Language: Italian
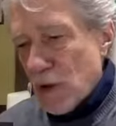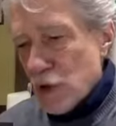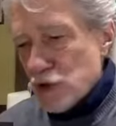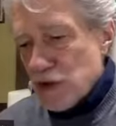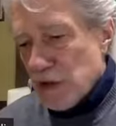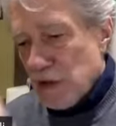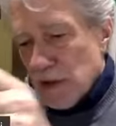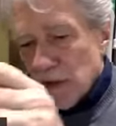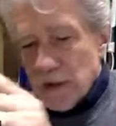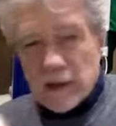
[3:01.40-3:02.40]
oggi.
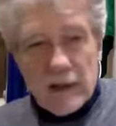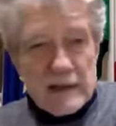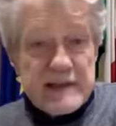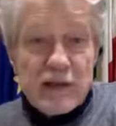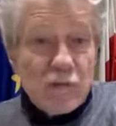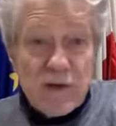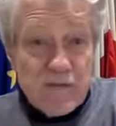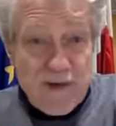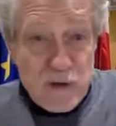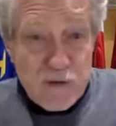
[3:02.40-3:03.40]
Eh, se non ve
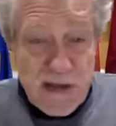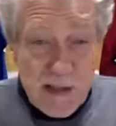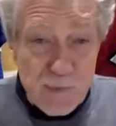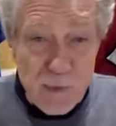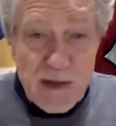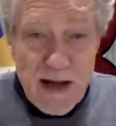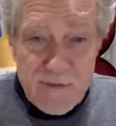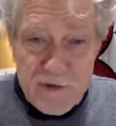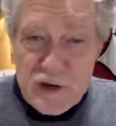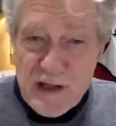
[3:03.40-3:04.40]
li faccio vedere più i
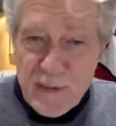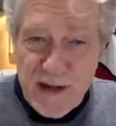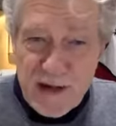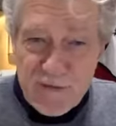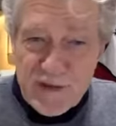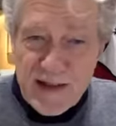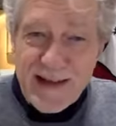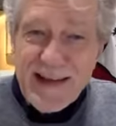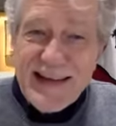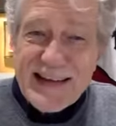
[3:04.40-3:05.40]
grafici da qui alla
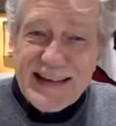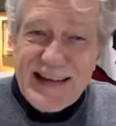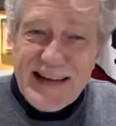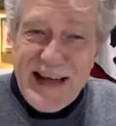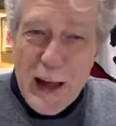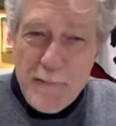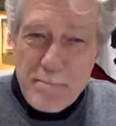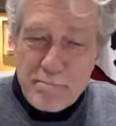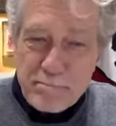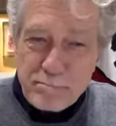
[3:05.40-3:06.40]
fine della,
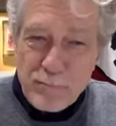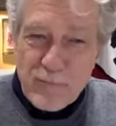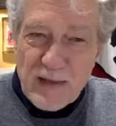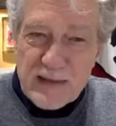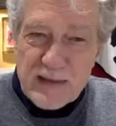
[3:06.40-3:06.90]
mh, mm,